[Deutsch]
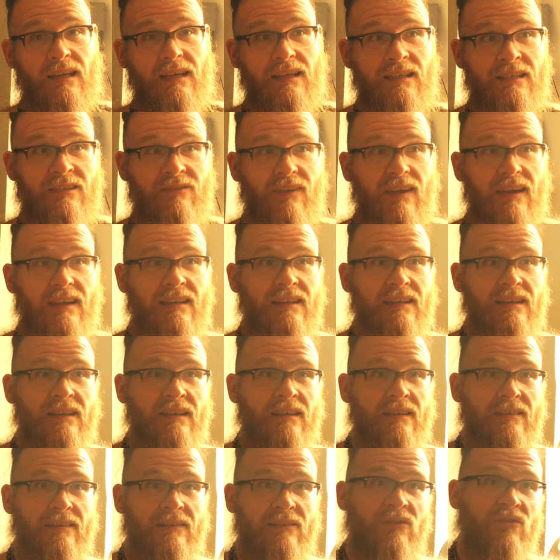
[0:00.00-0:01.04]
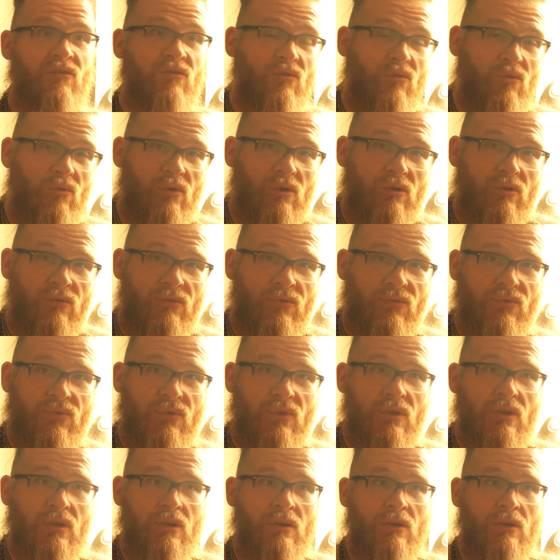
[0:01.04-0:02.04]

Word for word: ich werde in Zukunft,